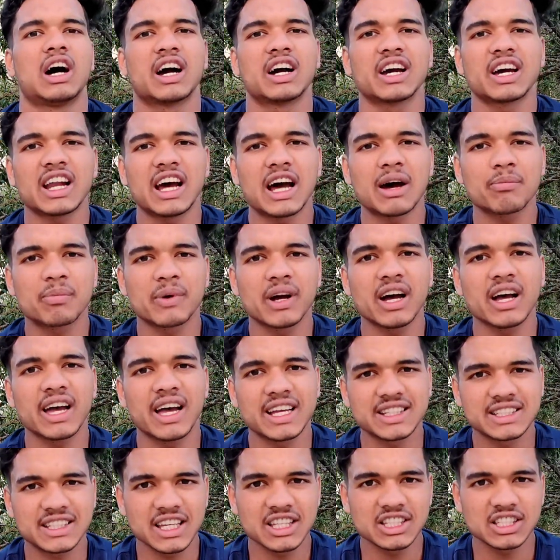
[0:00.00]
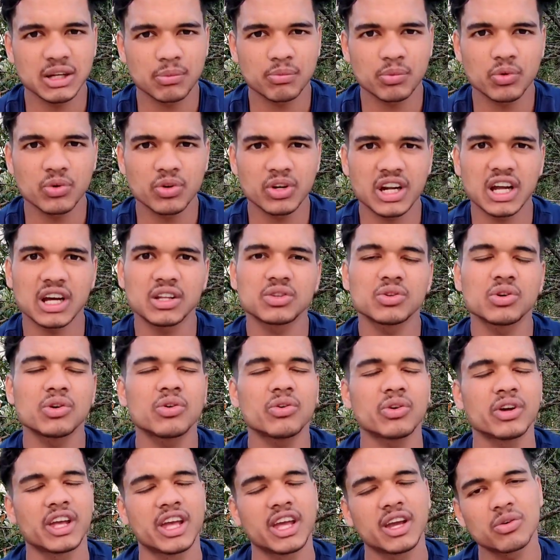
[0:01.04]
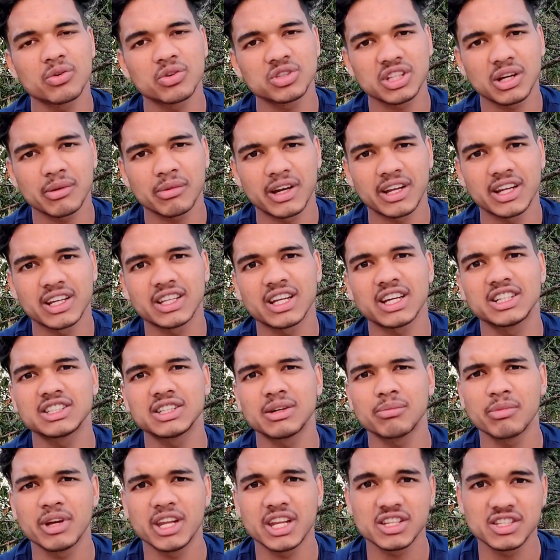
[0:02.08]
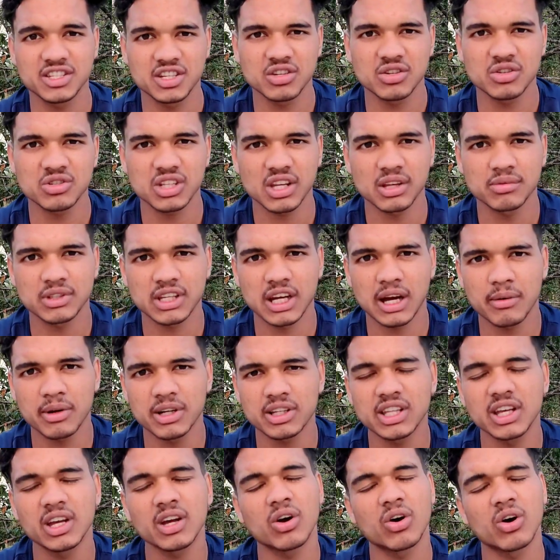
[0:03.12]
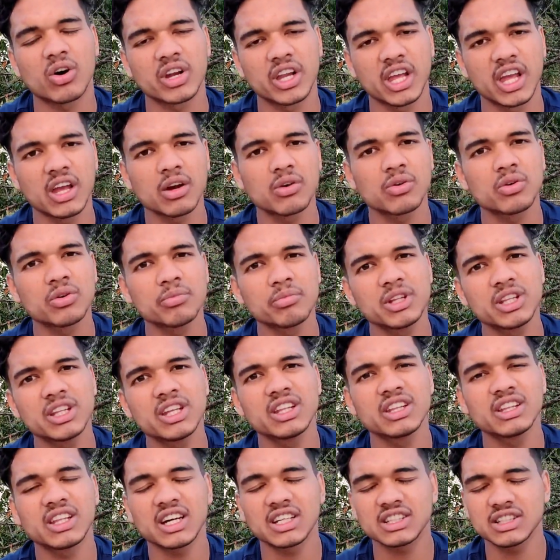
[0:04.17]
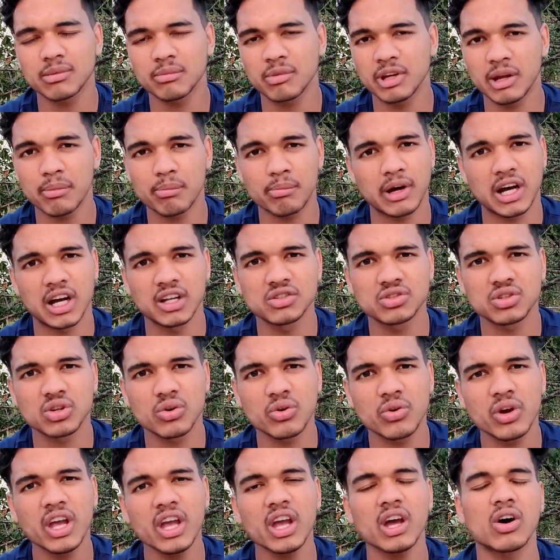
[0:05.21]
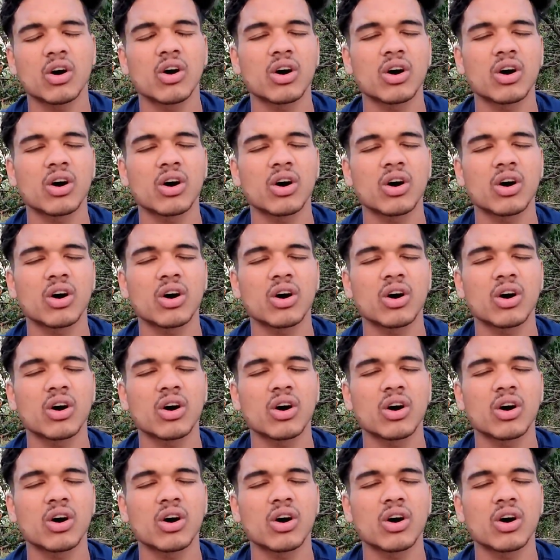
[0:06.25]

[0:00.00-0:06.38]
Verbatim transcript: अगर आपका ऐसा ही सपोर्ट रहा तो एक वो ज़माना था जब मेरे जीरो सब्सक्राइबर थे और एक वो भी दिन था जब मेरे 500 हुए